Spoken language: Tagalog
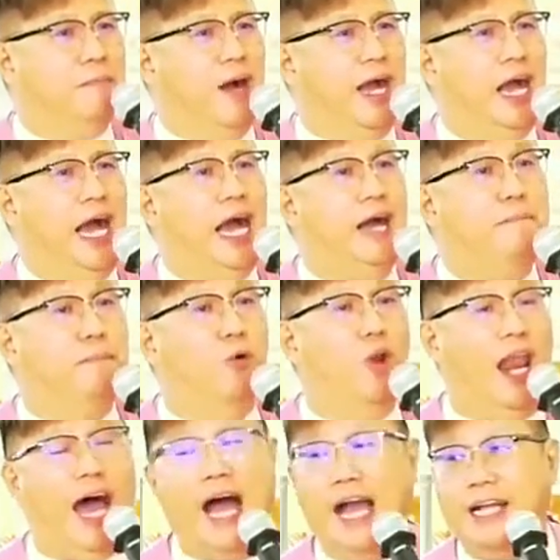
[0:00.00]
mga
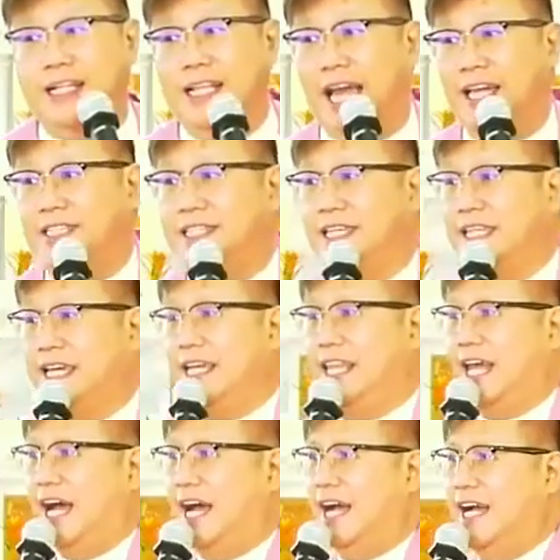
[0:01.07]
bulag na
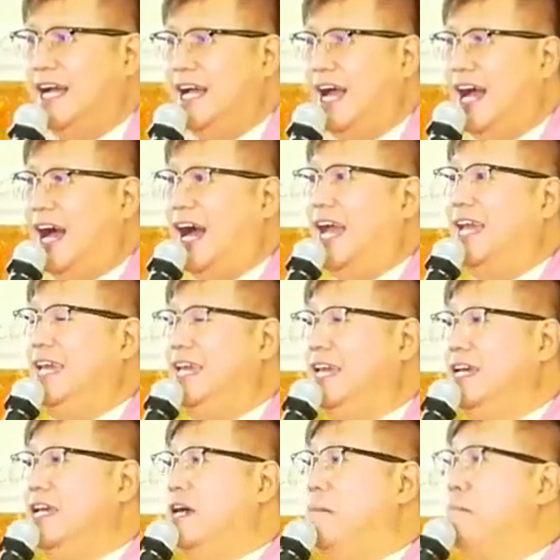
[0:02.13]
isinilang ay
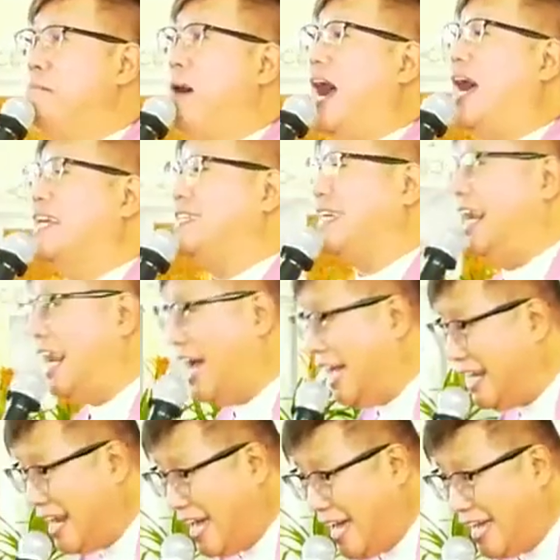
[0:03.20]

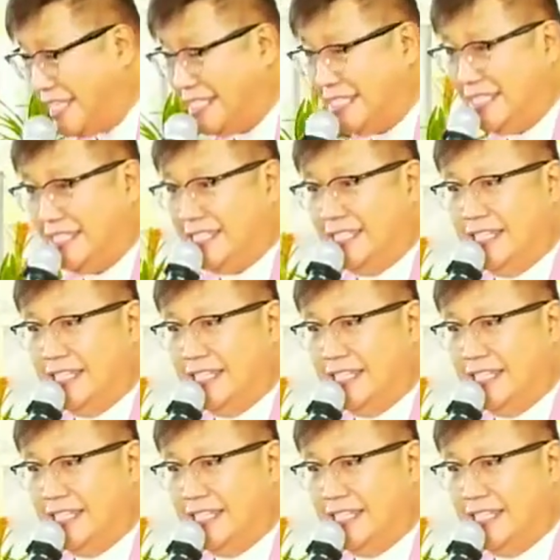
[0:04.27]
makasalanan.